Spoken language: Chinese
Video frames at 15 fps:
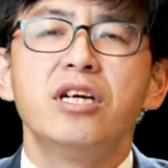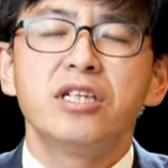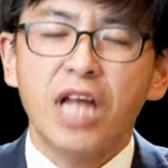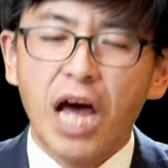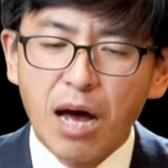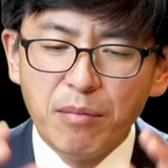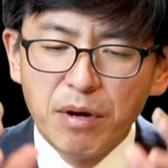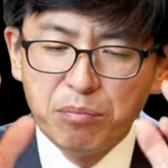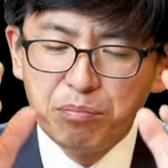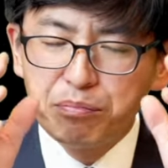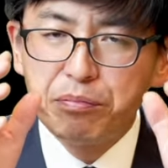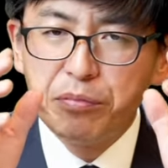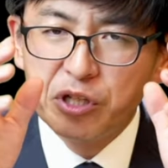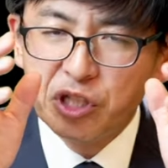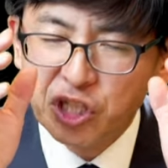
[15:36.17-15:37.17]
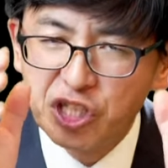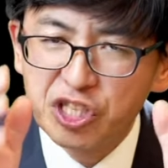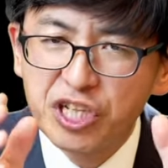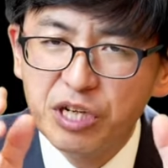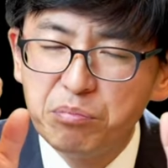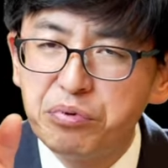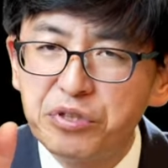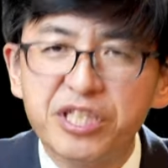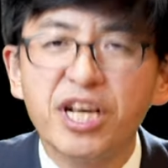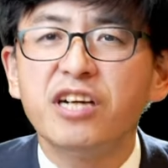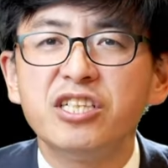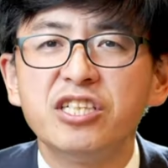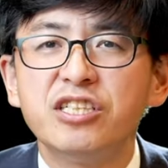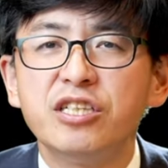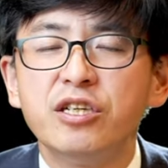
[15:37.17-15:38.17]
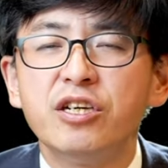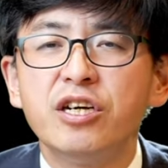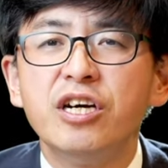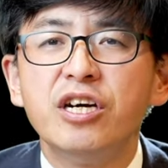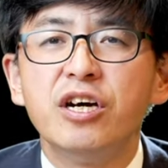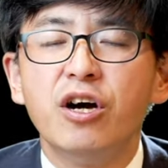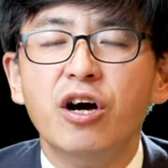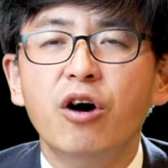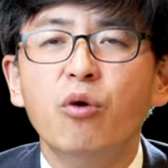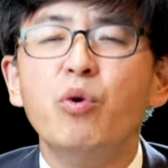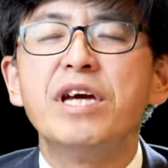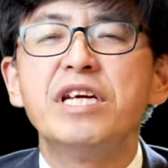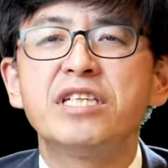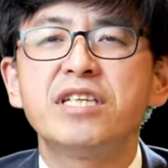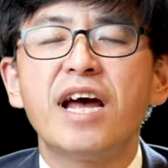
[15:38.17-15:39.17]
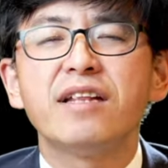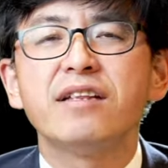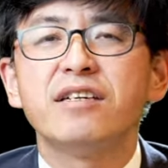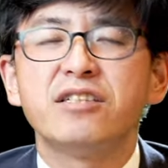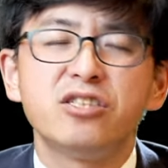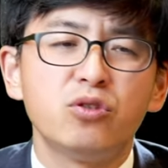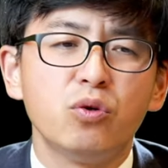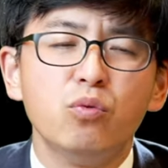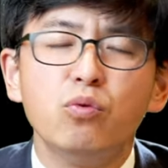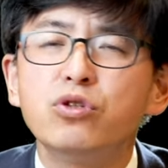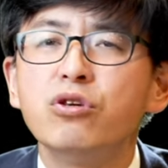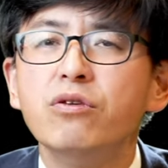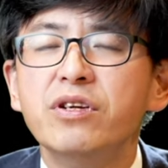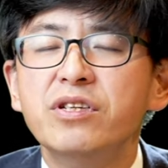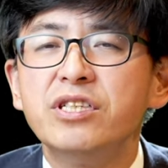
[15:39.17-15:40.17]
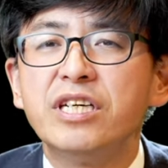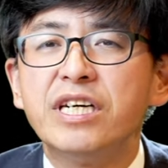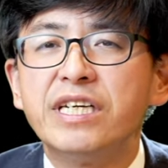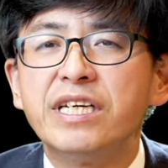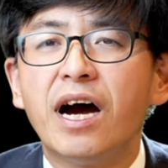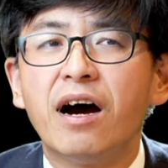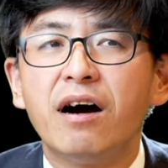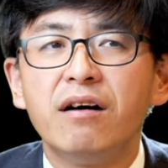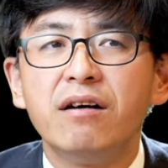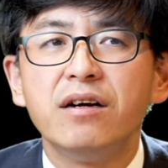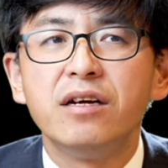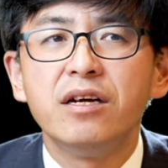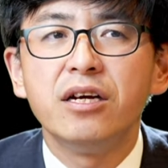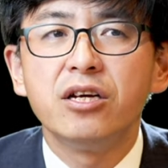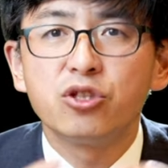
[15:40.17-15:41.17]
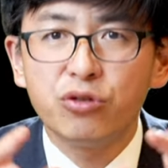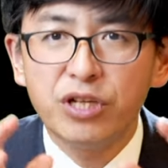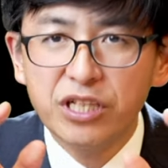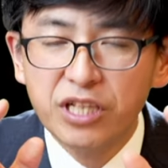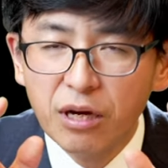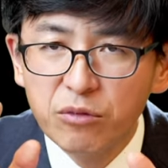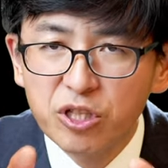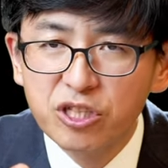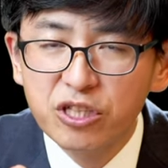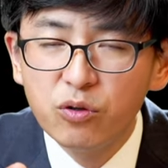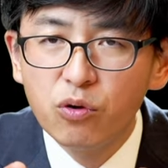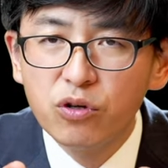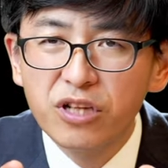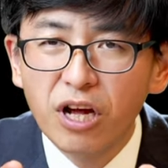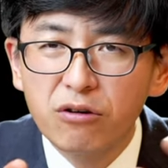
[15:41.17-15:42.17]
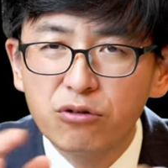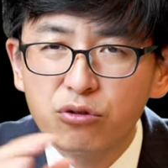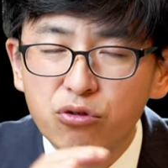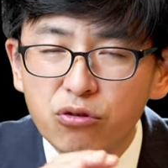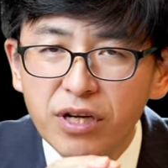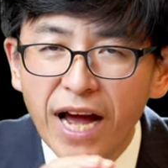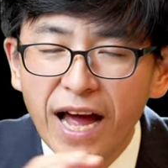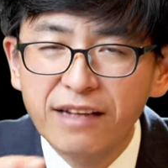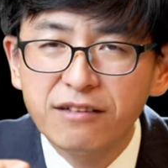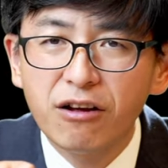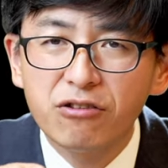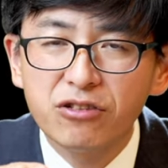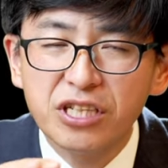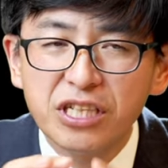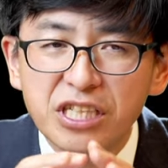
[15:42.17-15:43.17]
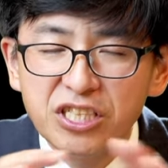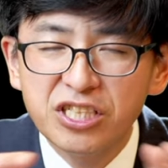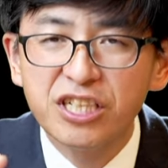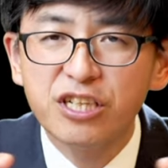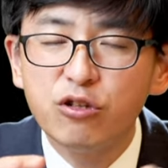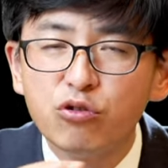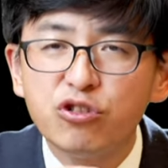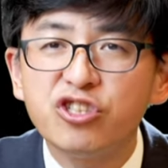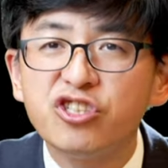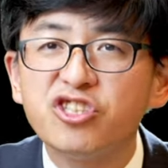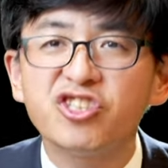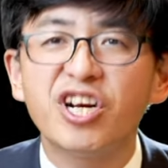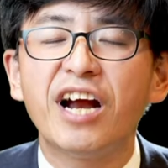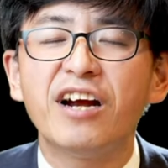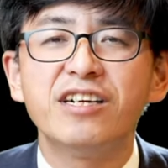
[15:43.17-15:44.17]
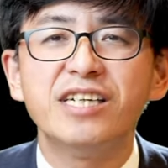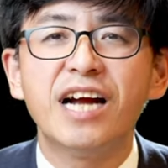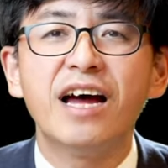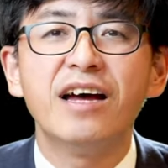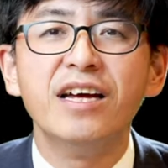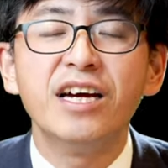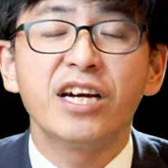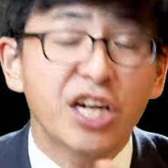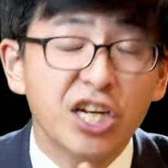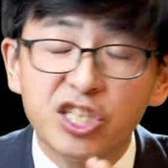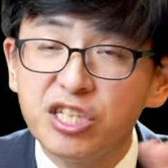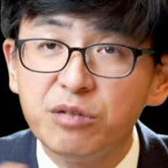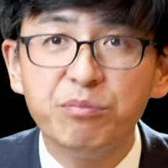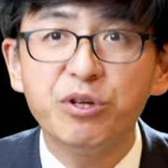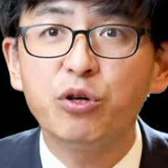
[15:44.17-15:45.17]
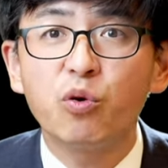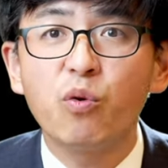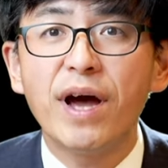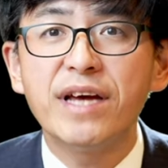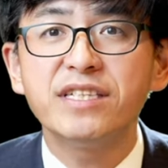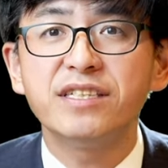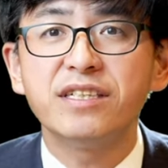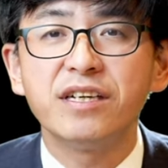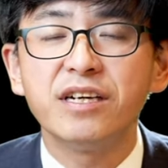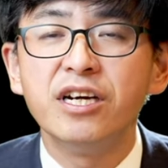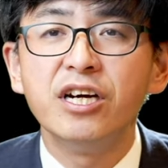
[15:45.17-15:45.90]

他们诗人不像这些伪善的这种无神论者一样，所以他们生活当中所看到的一切都是自然而然。跟神没有关系，